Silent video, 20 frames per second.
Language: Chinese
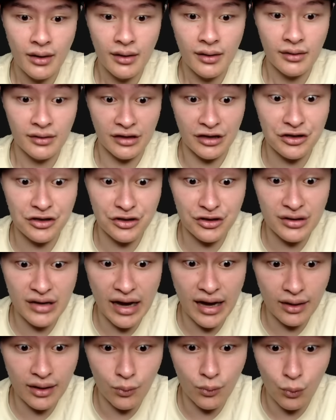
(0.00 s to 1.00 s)
你质
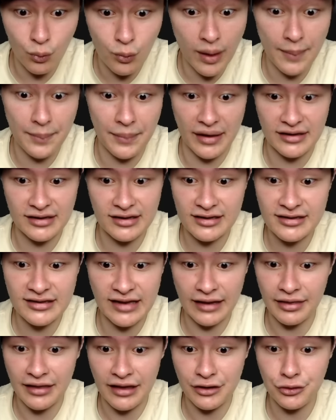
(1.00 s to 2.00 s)
押五万美金，
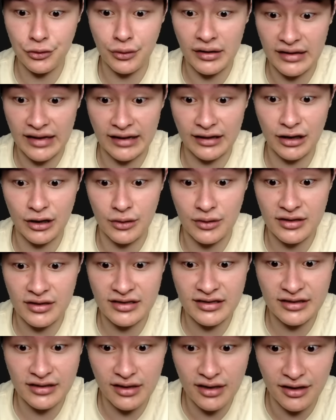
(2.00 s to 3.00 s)
三天就可以拿到
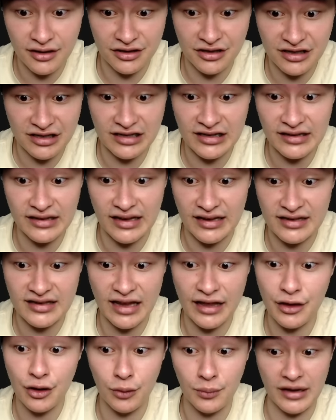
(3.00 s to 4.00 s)
二十七点
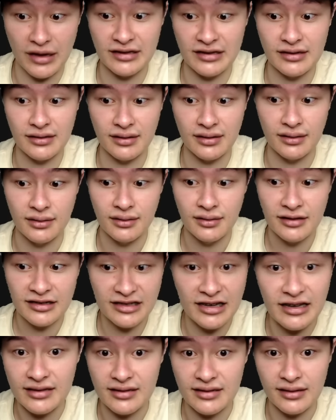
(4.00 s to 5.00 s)
三六美金的
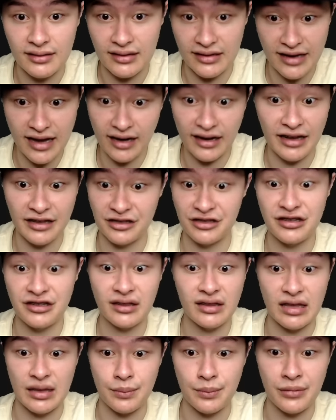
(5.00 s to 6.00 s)
现金，一样可以直接
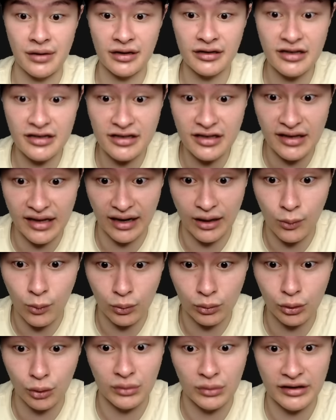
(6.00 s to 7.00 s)
提币。而且这两个
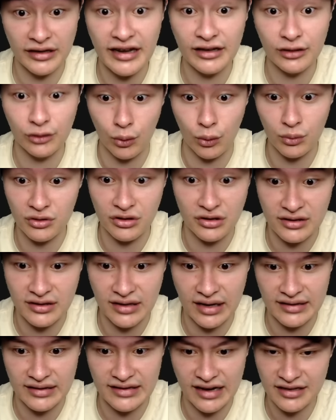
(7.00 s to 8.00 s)
活动你可以同时
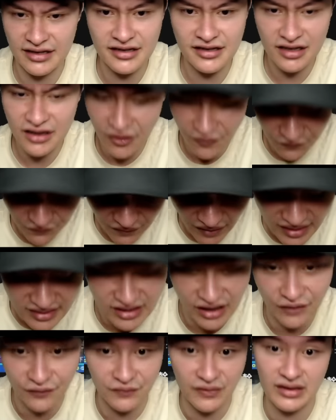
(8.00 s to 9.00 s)
参加，这真的非
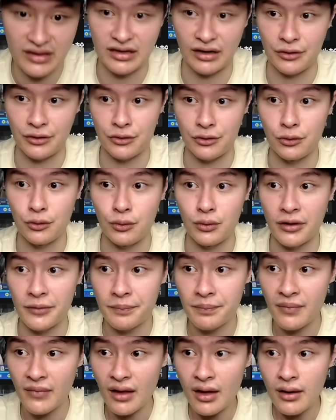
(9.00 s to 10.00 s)
常非常优惠。
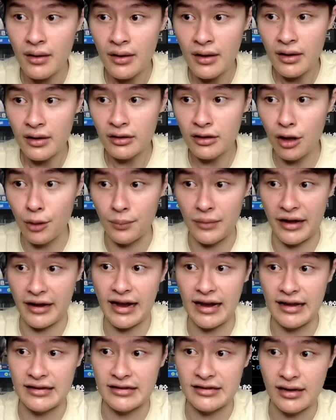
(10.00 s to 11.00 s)
那我们来
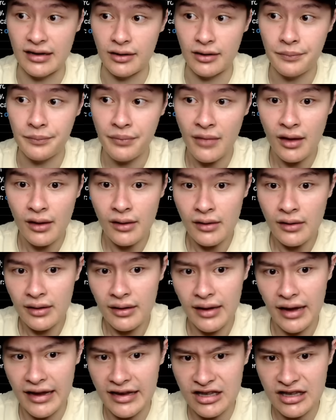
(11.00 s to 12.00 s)
看一下
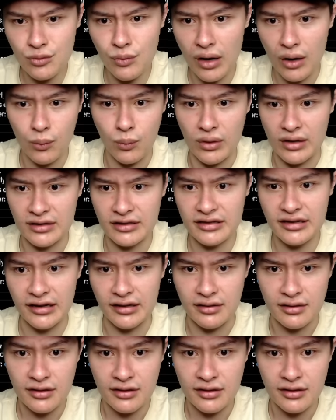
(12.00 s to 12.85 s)
啊，S one 文件